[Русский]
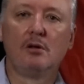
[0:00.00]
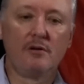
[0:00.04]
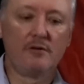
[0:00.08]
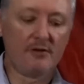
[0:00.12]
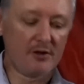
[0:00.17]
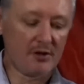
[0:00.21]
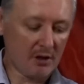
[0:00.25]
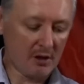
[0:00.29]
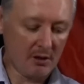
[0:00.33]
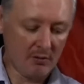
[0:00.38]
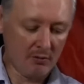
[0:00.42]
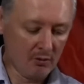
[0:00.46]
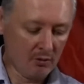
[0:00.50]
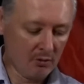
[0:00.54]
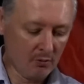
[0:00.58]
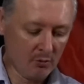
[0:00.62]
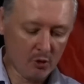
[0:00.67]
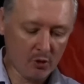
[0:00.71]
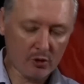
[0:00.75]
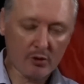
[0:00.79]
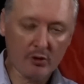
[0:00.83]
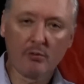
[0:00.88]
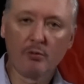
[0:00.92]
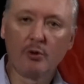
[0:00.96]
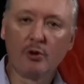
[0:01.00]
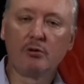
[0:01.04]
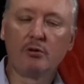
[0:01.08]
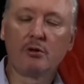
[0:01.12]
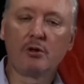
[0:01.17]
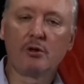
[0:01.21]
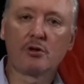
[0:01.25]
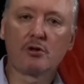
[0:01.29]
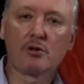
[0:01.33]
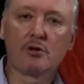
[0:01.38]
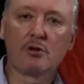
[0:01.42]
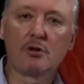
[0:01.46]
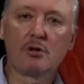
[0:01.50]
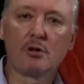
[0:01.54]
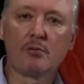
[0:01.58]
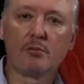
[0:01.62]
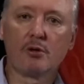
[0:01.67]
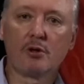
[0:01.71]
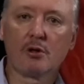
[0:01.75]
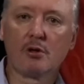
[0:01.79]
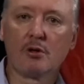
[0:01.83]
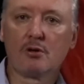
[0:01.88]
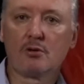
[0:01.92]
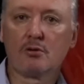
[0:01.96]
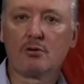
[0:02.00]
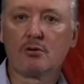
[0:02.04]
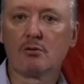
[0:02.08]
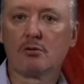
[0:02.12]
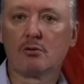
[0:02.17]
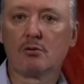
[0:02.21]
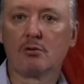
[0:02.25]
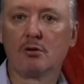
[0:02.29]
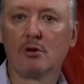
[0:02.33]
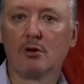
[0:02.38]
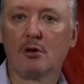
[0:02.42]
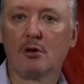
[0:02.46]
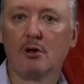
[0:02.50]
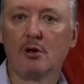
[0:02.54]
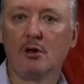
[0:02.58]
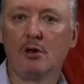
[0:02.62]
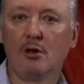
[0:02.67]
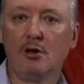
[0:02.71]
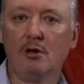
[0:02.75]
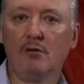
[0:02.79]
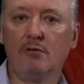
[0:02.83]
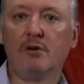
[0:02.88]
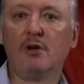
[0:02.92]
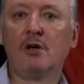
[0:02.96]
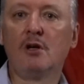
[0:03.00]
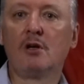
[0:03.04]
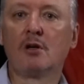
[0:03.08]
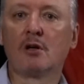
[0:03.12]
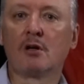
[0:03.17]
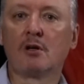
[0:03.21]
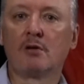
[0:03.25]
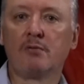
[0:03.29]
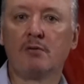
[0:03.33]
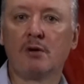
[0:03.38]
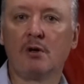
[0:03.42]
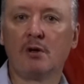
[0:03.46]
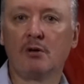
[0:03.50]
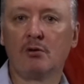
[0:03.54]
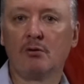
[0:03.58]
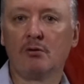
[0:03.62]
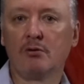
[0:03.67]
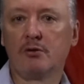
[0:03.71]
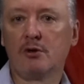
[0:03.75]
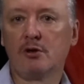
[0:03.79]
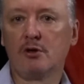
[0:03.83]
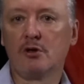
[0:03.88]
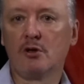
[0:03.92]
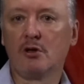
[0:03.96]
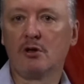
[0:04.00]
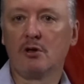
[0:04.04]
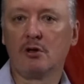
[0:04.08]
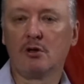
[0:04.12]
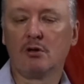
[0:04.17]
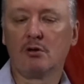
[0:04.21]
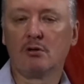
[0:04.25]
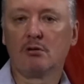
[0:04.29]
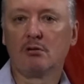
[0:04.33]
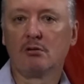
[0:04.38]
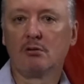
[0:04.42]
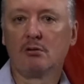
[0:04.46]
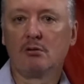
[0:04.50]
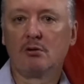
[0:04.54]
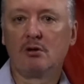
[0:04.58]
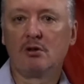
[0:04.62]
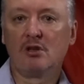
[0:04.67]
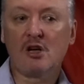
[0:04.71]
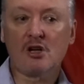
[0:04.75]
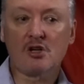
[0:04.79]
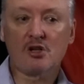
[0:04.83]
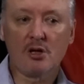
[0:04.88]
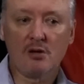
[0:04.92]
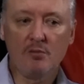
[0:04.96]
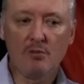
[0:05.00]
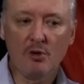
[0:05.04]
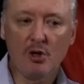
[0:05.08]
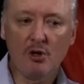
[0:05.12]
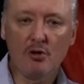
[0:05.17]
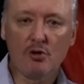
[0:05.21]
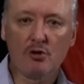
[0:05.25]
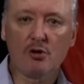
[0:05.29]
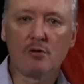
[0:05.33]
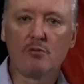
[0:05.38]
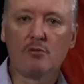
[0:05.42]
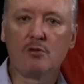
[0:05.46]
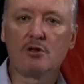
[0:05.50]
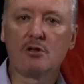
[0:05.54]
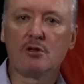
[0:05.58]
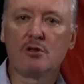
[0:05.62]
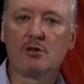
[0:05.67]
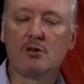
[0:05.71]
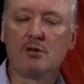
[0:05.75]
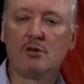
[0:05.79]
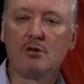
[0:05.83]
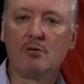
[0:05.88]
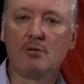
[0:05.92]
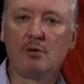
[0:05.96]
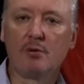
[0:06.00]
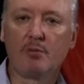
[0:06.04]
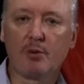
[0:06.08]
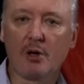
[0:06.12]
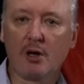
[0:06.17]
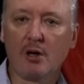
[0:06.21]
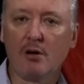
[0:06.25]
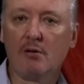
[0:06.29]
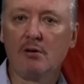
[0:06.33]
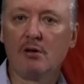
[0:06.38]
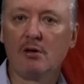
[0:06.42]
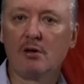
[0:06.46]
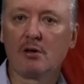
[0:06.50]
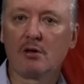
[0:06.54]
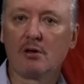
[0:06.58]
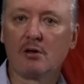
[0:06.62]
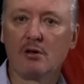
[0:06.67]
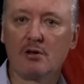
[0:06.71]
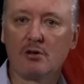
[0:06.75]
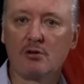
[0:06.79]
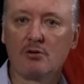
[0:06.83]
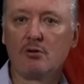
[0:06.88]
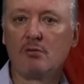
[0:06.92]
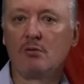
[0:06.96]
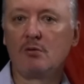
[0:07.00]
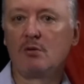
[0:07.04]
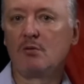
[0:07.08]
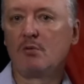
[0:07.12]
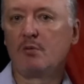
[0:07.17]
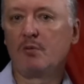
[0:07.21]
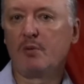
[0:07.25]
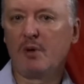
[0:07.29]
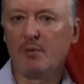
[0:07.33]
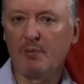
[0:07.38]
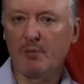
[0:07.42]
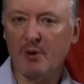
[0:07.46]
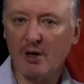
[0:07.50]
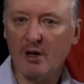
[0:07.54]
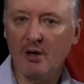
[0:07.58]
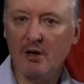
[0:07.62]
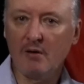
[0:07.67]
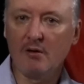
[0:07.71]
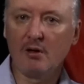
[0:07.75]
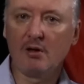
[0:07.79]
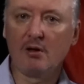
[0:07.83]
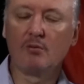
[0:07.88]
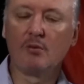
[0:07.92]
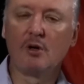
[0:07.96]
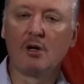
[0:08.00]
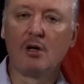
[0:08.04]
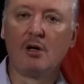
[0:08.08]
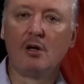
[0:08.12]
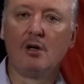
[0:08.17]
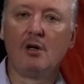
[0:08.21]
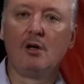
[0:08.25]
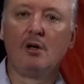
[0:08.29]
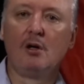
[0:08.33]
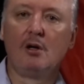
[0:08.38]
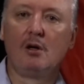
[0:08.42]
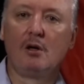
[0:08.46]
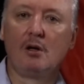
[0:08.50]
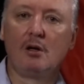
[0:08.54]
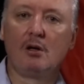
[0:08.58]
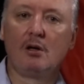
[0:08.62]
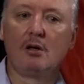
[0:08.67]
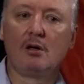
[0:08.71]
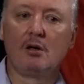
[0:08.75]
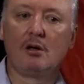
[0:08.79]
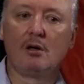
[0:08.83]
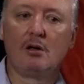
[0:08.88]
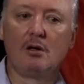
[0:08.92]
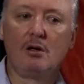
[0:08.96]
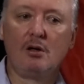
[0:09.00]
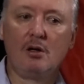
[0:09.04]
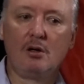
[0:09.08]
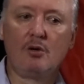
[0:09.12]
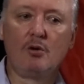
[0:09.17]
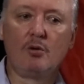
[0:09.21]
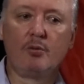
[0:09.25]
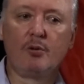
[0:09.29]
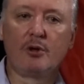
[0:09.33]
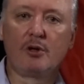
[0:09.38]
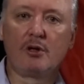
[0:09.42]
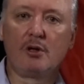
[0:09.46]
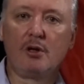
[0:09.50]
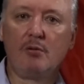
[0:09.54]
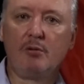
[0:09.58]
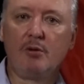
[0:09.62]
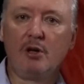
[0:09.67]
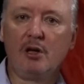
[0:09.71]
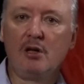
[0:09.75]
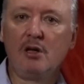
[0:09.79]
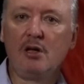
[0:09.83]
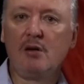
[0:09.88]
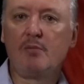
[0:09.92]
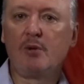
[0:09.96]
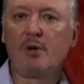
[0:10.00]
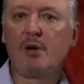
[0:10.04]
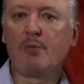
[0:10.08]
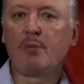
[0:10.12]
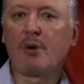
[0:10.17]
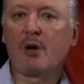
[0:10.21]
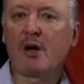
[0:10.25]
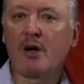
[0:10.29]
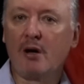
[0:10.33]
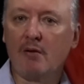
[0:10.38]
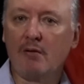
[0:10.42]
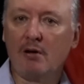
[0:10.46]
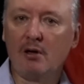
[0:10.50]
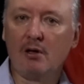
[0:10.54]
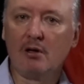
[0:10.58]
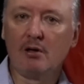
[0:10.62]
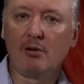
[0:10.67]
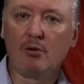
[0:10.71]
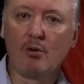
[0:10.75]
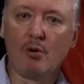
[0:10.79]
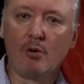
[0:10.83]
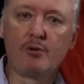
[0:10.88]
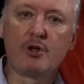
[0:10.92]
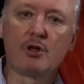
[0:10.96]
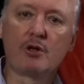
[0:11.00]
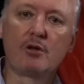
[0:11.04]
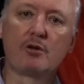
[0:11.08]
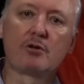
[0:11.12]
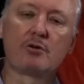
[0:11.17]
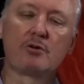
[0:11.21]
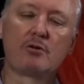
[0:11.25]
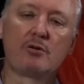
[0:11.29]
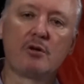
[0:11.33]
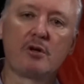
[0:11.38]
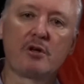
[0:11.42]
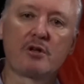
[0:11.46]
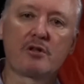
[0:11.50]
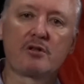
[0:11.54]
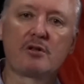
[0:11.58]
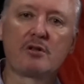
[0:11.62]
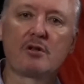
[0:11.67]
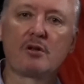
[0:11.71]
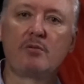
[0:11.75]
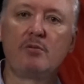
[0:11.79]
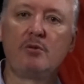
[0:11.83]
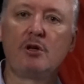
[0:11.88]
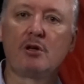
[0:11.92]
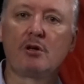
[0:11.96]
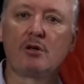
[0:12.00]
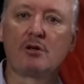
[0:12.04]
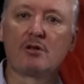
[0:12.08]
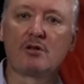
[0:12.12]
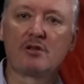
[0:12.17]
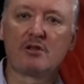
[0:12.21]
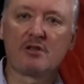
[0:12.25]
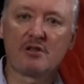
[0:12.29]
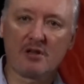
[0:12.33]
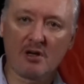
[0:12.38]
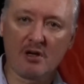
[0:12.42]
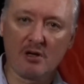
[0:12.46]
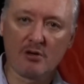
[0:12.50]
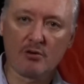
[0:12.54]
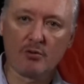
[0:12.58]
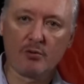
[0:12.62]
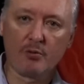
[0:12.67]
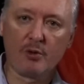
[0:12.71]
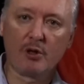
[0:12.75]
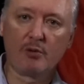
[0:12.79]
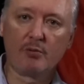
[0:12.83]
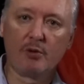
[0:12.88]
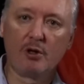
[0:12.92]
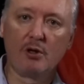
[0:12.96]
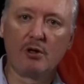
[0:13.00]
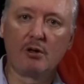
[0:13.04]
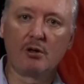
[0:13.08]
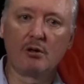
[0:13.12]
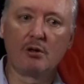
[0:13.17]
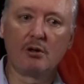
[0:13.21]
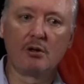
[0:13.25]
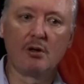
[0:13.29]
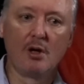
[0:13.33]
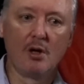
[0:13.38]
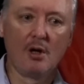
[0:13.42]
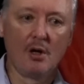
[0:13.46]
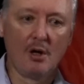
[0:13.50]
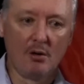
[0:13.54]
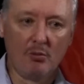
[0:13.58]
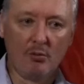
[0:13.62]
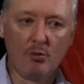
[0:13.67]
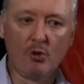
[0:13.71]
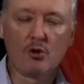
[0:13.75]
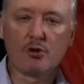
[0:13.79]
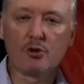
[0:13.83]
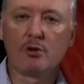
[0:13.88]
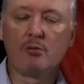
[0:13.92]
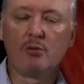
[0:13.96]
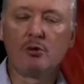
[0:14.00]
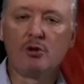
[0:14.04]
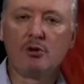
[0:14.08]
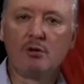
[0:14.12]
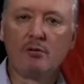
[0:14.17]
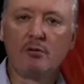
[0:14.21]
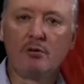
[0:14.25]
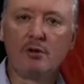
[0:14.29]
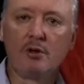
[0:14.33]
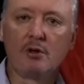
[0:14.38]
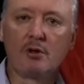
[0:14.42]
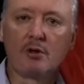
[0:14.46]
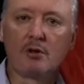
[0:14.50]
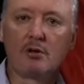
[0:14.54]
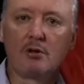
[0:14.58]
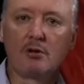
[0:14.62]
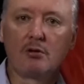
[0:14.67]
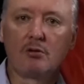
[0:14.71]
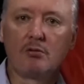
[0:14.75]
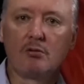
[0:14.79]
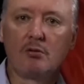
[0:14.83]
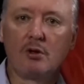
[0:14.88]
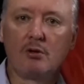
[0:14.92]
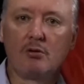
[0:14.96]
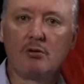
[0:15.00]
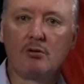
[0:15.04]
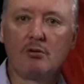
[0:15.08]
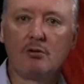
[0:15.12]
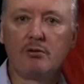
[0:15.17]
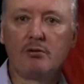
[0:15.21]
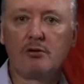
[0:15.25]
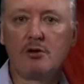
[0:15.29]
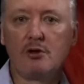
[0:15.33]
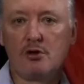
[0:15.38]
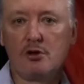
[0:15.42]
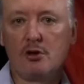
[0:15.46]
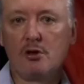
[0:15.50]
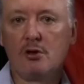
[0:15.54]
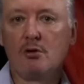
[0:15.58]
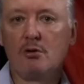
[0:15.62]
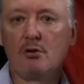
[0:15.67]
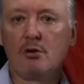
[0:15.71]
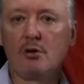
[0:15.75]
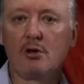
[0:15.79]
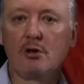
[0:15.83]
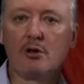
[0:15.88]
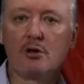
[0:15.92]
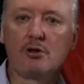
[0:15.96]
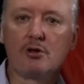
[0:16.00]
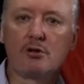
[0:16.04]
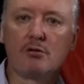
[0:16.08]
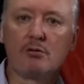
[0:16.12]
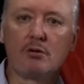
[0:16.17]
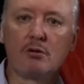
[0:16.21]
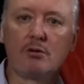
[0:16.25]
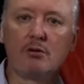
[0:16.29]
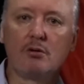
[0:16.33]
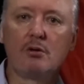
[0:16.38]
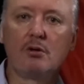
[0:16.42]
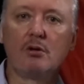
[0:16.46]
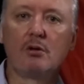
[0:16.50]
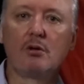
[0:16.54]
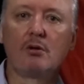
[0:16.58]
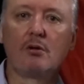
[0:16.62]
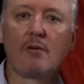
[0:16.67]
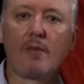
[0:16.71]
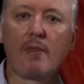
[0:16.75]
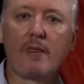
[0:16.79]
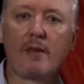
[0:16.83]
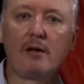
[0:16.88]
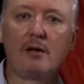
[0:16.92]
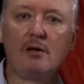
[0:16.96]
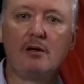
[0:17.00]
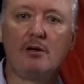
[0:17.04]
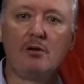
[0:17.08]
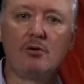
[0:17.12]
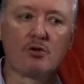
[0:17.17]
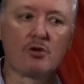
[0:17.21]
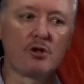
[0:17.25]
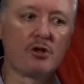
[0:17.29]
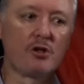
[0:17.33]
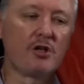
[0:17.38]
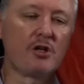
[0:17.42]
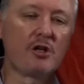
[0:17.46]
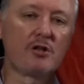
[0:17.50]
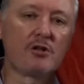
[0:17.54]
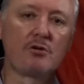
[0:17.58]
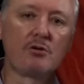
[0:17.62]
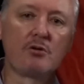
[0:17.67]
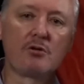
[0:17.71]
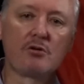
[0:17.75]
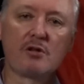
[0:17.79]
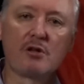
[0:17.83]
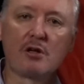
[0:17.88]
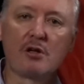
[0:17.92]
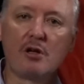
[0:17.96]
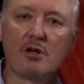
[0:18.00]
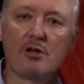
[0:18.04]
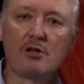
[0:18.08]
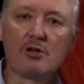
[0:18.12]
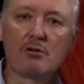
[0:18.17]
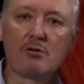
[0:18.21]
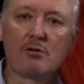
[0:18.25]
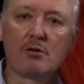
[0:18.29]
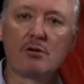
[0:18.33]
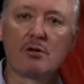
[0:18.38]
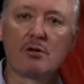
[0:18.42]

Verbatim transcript: И все равно можно было решить операцию и выиграть войну в течение даже имеющимися силами, правильно организованными, при правильном э, их употреблении и при правильных общегосударственных мерах, сразу предпринятых, можно было выиграть эту войну в течение уходящего года. И уже сейчас ее заканчивать.